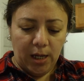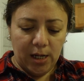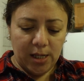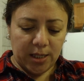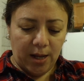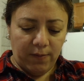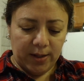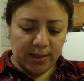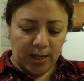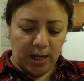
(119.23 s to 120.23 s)
El
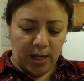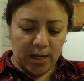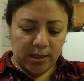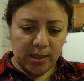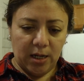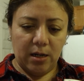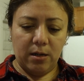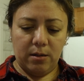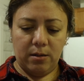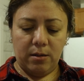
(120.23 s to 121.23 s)
CBC es
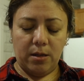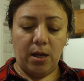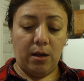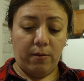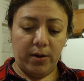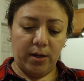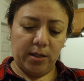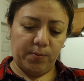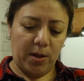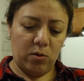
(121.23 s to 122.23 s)
el, dejen a ver en
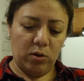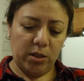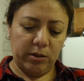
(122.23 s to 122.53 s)
español